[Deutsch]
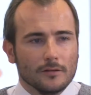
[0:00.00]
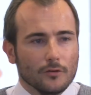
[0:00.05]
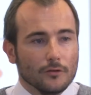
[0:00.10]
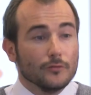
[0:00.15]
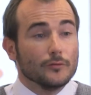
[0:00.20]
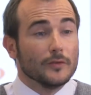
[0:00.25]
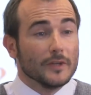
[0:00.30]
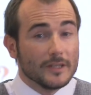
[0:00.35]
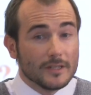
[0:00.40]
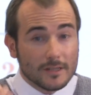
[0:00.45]

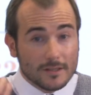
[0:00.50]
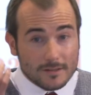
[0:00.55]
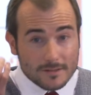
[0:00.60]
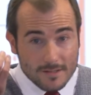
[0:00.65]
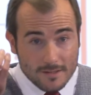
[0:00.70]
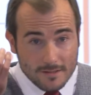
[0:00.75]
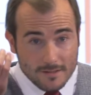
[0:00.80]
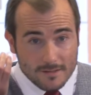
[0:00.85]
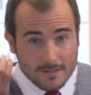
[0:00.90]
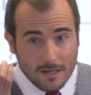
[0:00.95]
Und wenn der
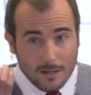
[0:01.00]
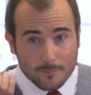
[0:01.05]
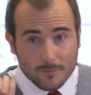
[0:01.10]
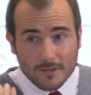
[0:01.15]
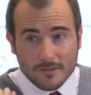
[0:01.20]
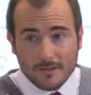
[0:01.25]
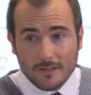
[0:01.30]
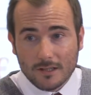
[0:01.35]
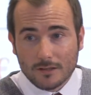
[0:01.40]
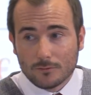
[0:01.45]
Zins
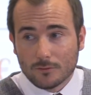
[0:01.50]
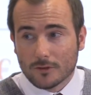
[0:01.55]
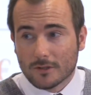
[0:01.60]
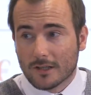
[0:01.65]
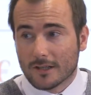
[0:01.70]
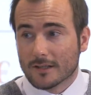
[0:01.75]
abgesenkt wird,